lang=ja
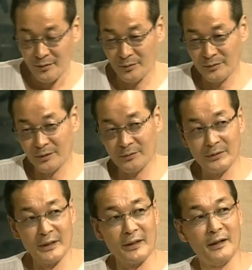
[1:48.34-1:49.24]
女の子
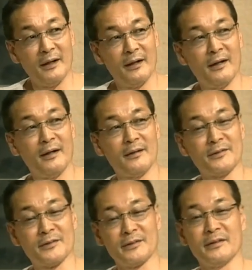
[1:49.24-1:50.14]
が
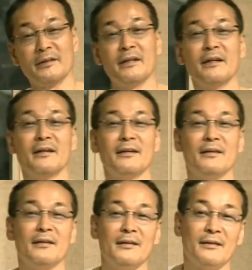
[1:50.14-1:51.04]
好きでね
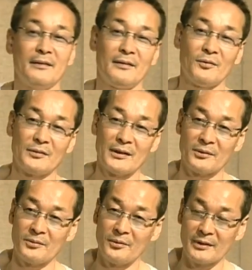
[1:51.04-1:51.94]
女の
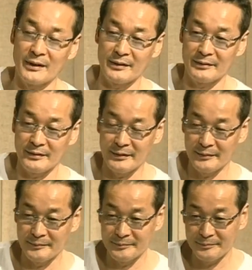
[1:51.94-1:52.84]
子を追いかけて、
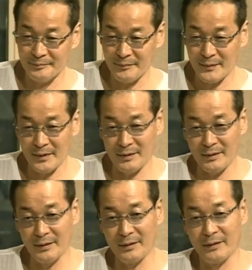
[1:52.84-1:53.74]

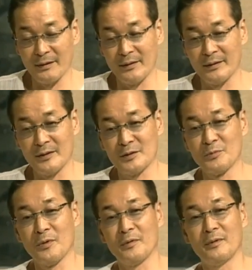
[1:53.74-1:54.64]
えー、いつ
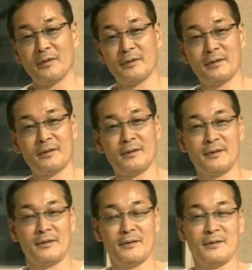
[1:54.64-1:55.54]
も、
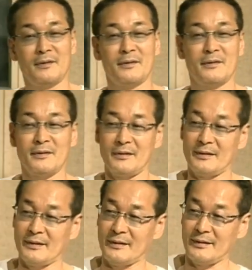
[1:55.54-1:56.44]

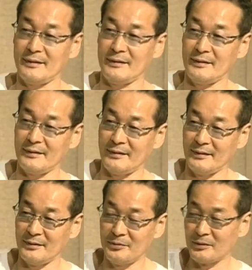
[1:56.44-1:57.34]
えー
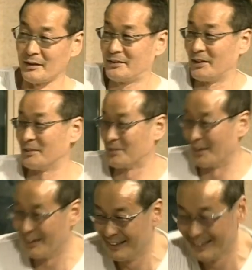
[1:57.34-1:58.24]
振られている
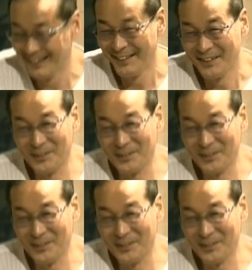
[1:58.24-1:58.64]
と